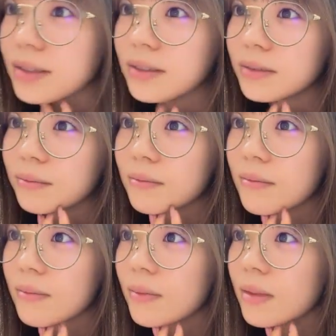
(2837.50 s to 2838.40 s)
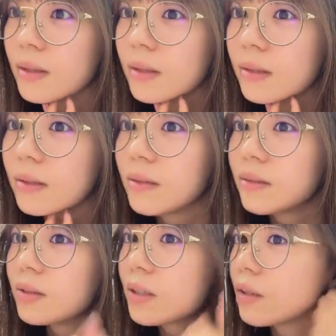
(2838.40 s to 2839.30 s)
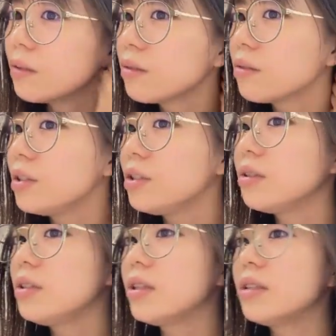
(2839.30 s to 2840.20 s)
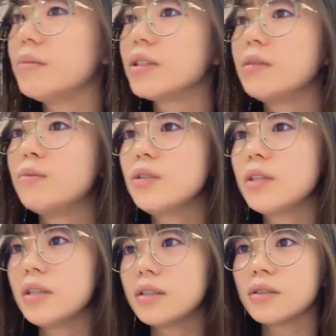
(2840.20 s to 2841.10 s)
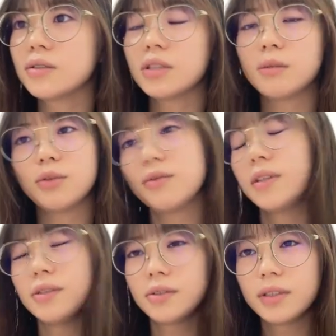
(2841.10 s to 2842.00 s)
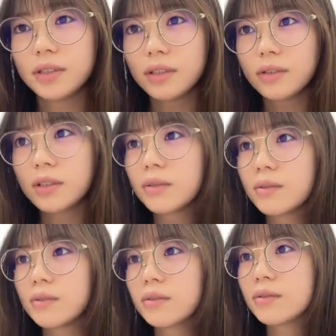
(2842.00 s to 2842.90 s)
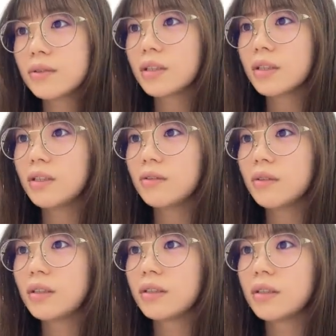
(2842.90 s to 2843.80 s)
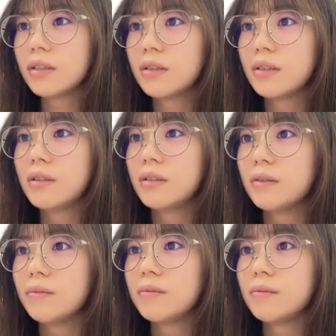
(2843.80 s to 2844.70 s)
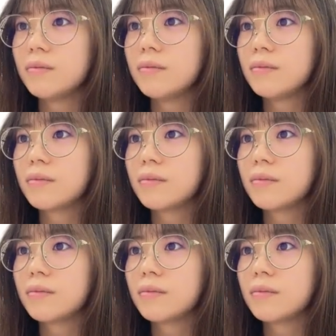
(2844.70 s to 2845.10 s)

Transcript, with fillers: すそうだから本当一緒にしてても別に問題なさそうなものは一緒にしてるけどそうじゃないのはうん